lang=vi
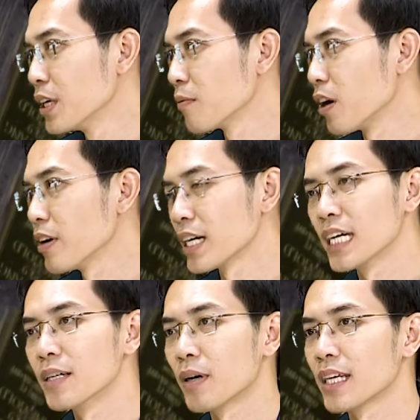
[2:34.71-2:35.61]
bởi vì
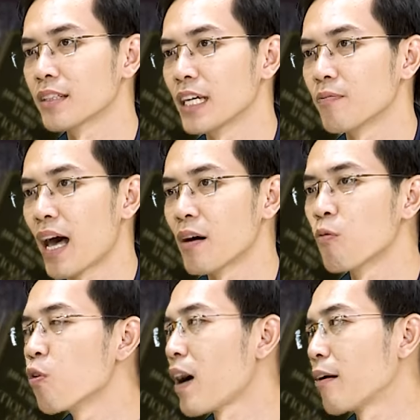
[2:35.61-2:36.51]
khi mà doanh nghiệp đã
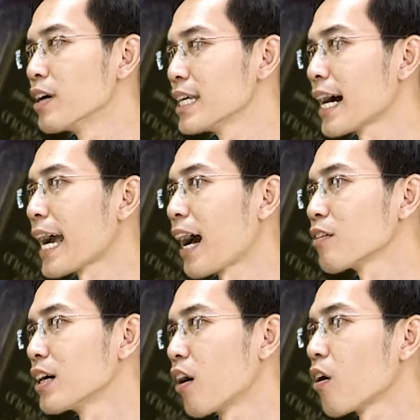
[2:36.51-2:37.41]
mua vào với giá cao
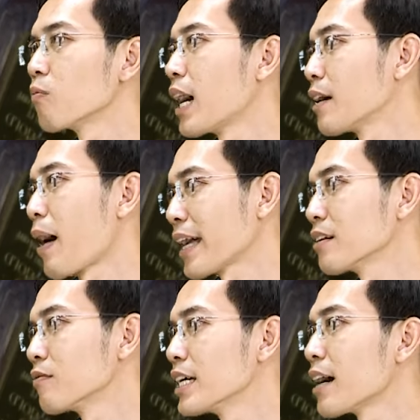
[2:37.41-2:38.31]
thì họ không thể bán được với giá